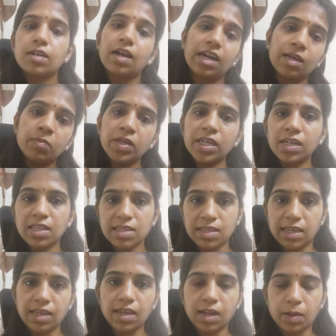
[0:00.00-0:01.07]
கடமைகளை
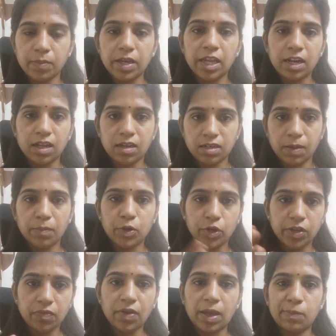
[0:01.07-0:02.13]
செய்யலாம் எல்
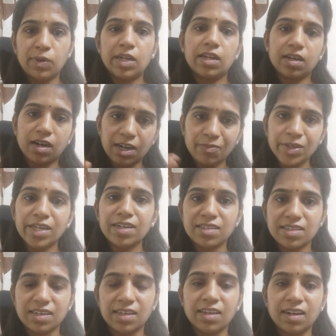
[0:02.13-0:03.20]
நம்மளுடைய ஃபேமிலியில்
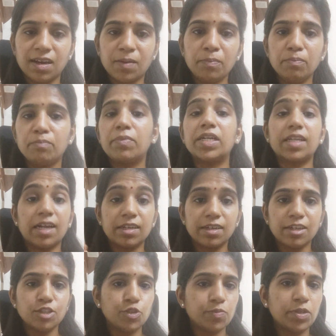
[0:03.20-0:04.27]
கடமைகளை செய்யலாம் பட்
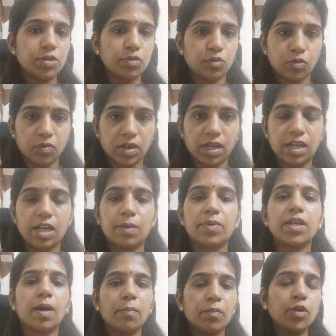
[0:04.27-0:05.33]
அட்டாச்மெண்ட் ஓவராக
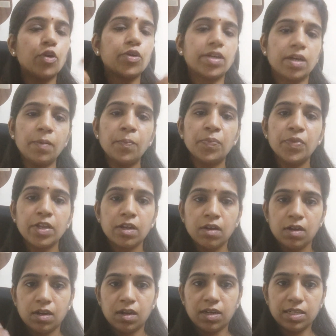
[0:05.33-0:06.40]
இல்லாமல் நம்மளுடைய
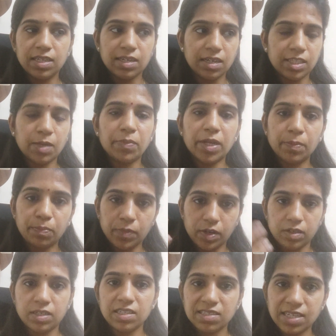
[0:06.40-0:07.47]
அதே மாதிரி
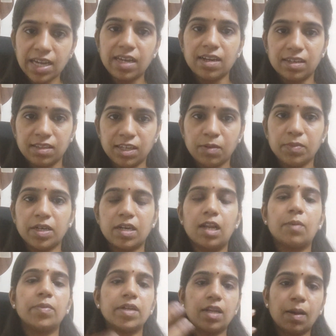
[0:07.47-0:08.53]
டிசையர் அதிகமாக
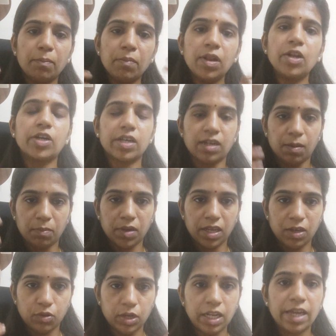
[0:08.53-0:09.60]
இல்லாமல் நம்மளுக்கு
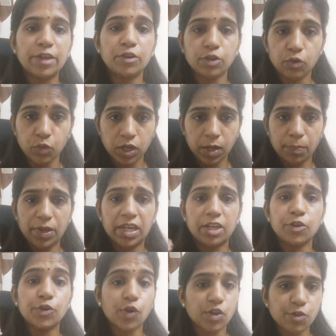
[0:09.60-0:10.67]
நம்மளே உள்ளே உள்ளே போய்
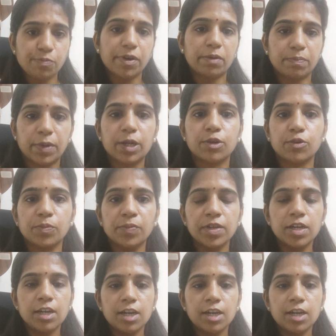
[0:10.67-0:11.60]
இன்ட்ராஸ்பெக்ட் பண்ணணும்